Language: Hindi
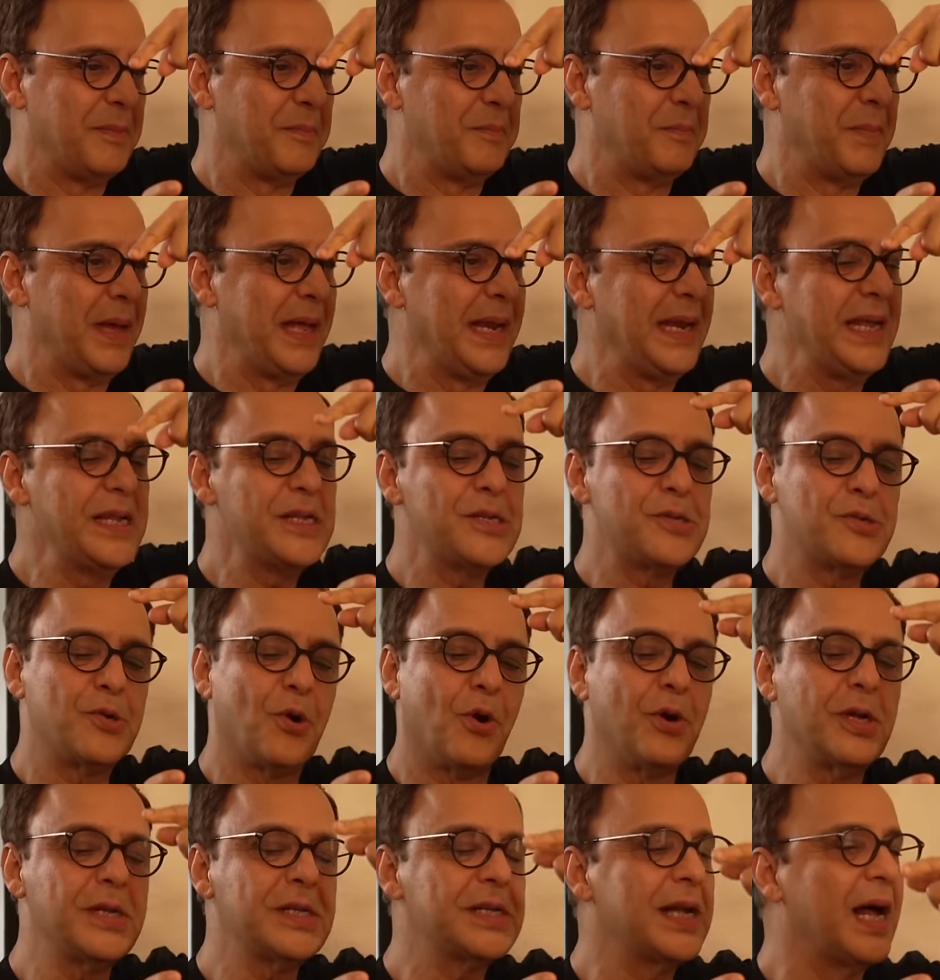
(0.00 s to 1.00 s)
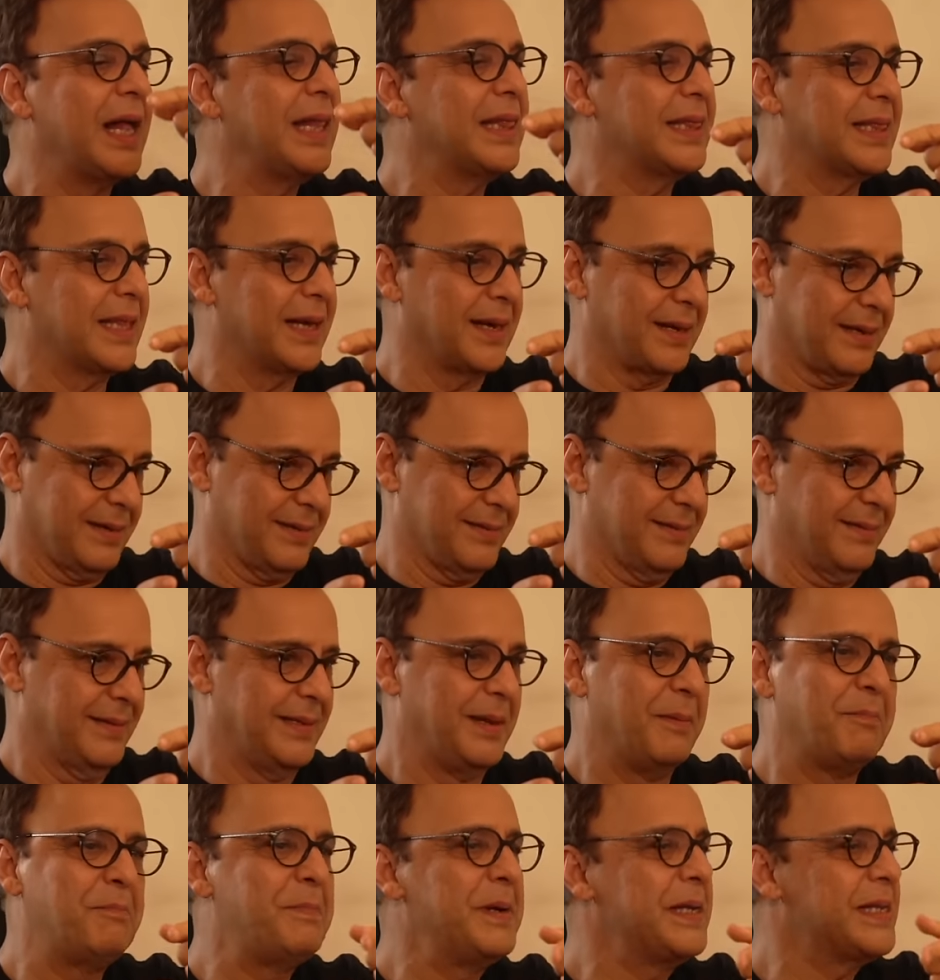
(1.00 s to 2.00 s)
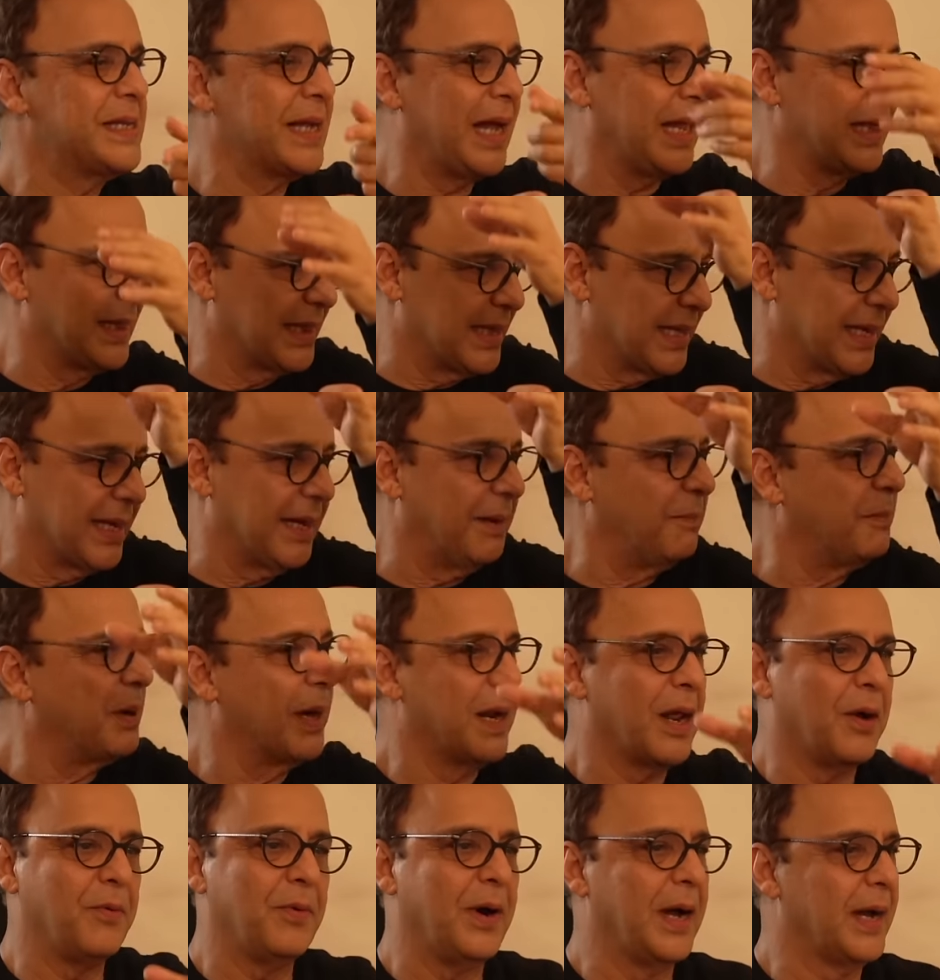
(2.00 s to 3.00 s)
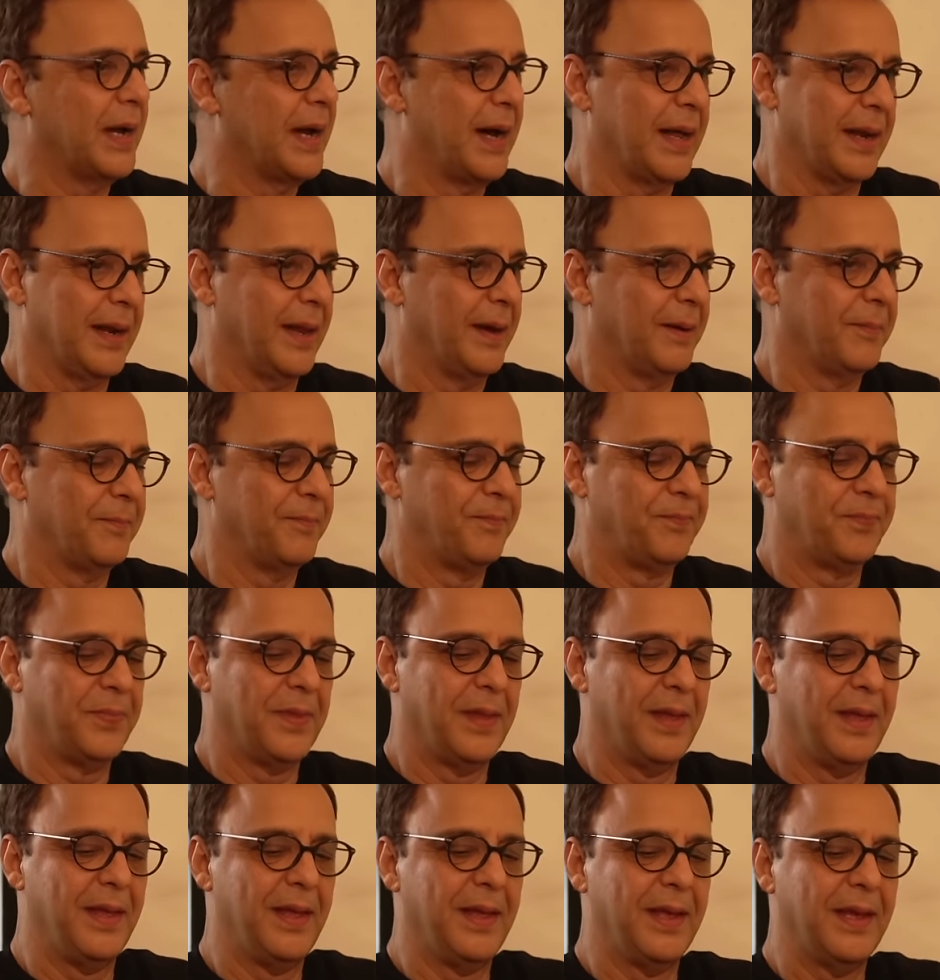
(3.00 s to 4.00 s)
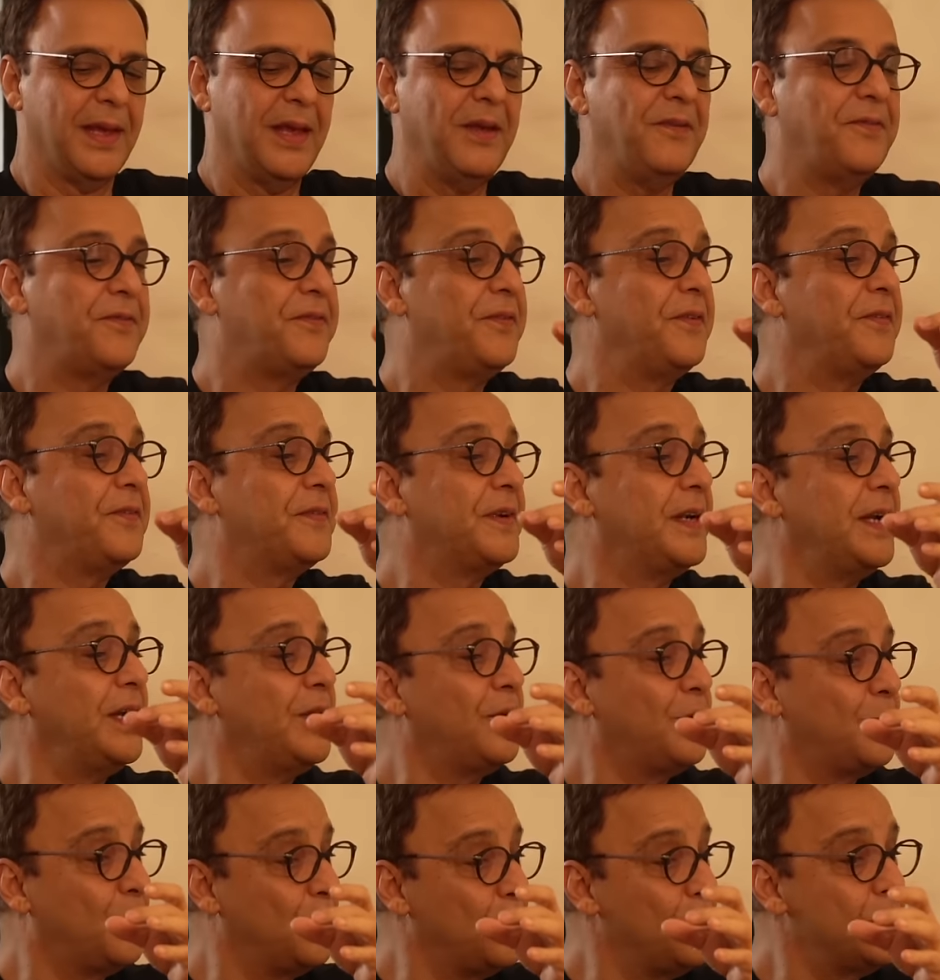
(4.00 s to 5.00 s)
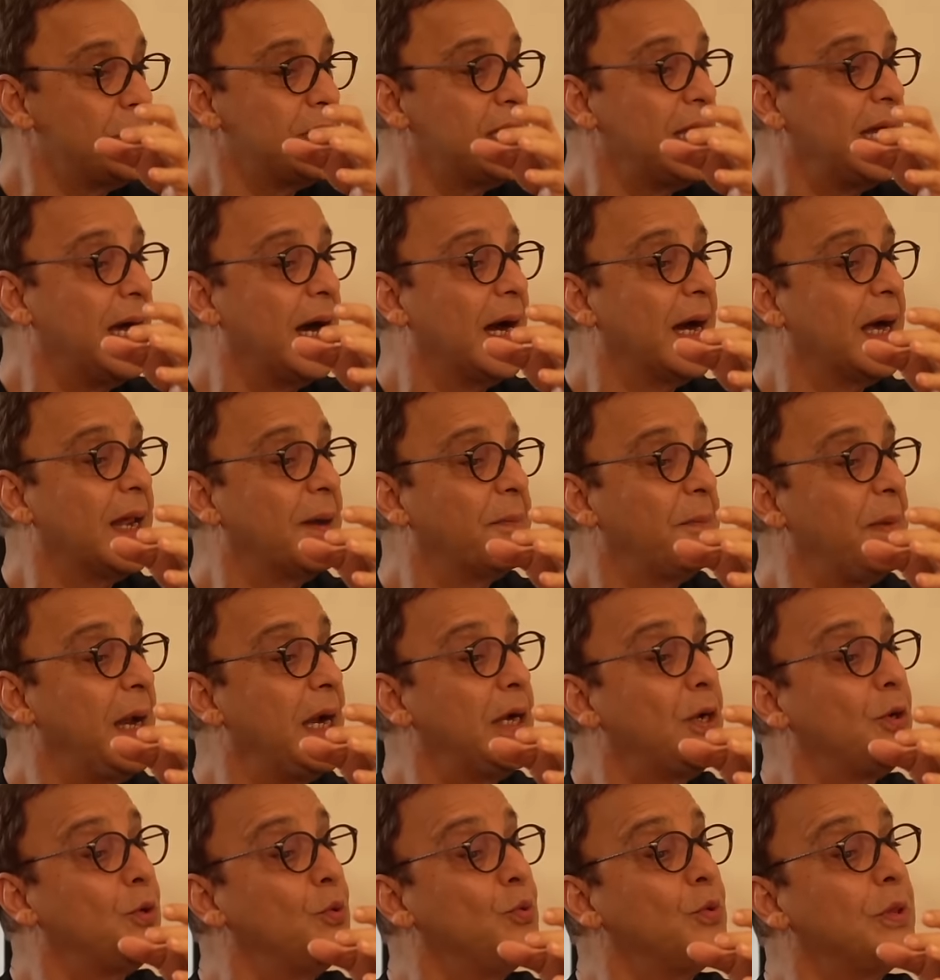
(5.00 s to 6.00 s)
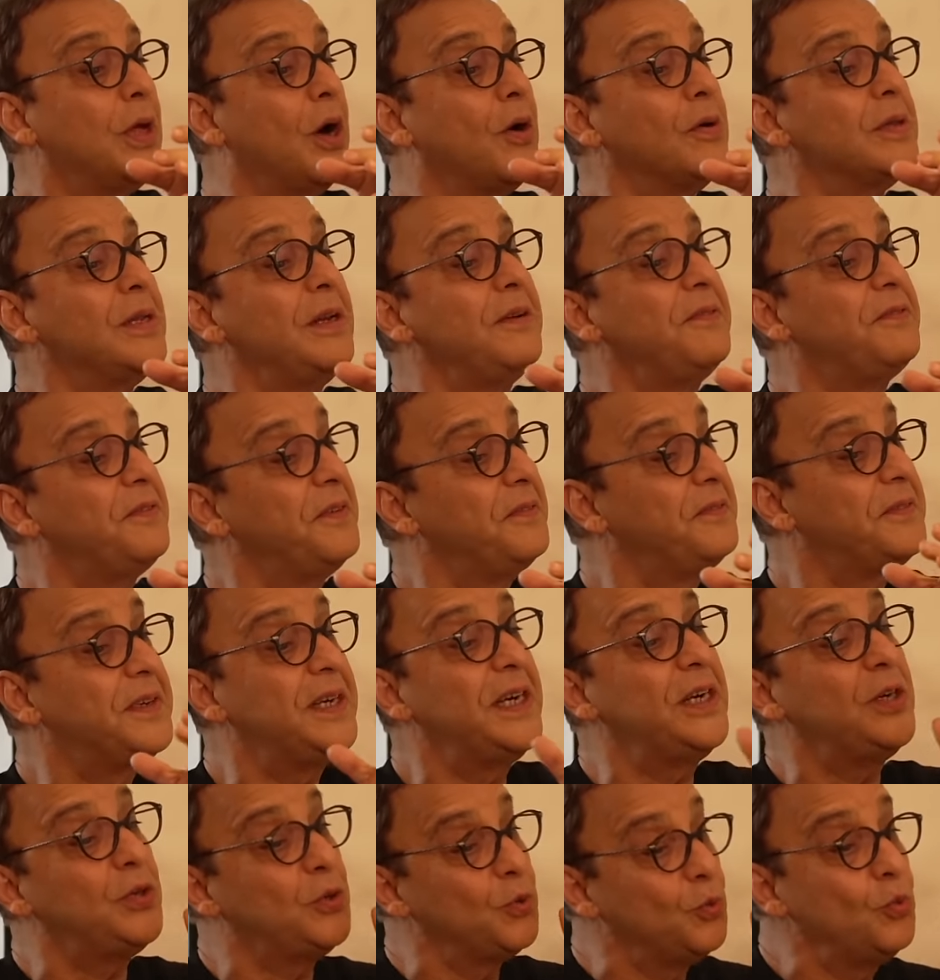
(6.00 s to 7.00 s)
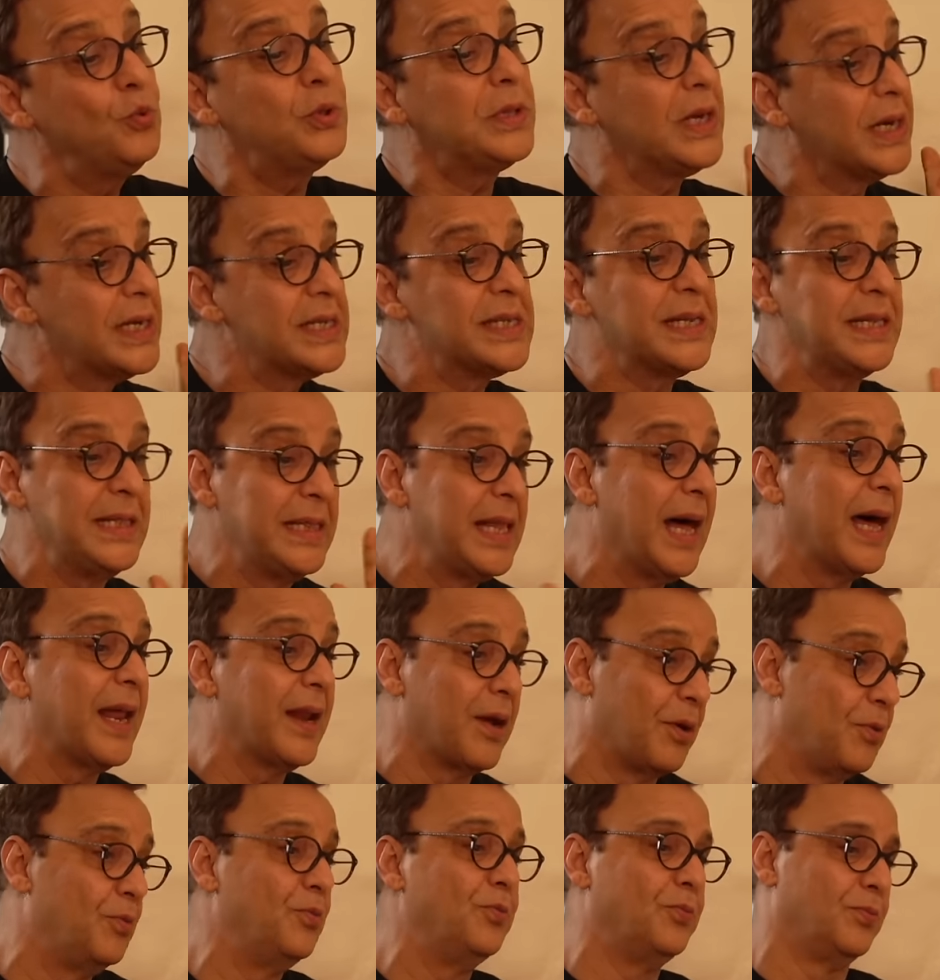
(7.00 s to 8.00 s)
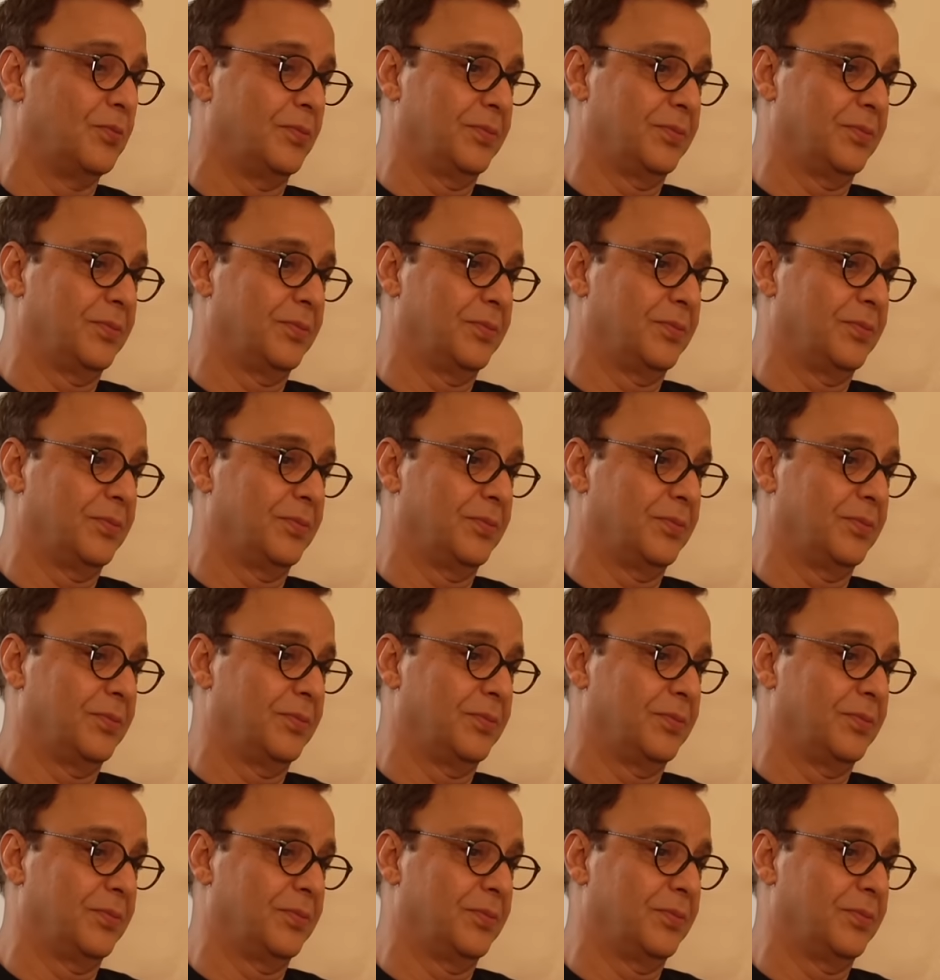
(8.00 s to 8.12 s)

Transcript: मैंने 100 साल तक 90 साल तक का भरा हुआ खाना कि 52 से अगर मैं 2052 तक ज़िंदा रहूं